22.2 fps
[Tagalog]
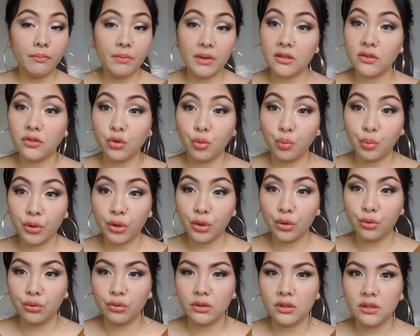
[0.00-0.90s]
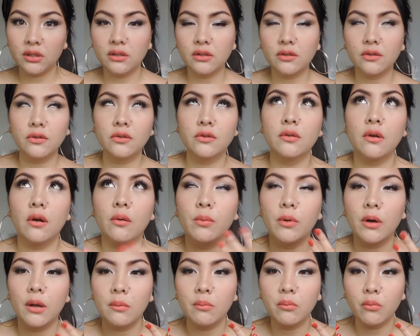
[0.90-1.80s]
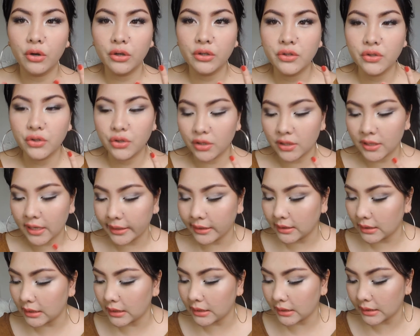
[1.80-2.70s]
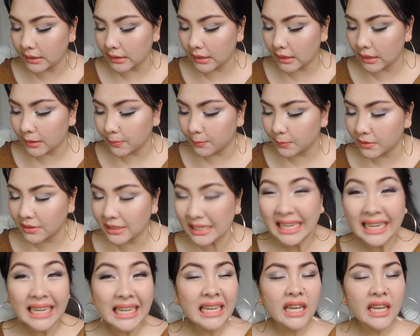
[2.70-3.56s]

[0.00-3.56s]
It's super good. Sobrang moisturizing niya sa lips.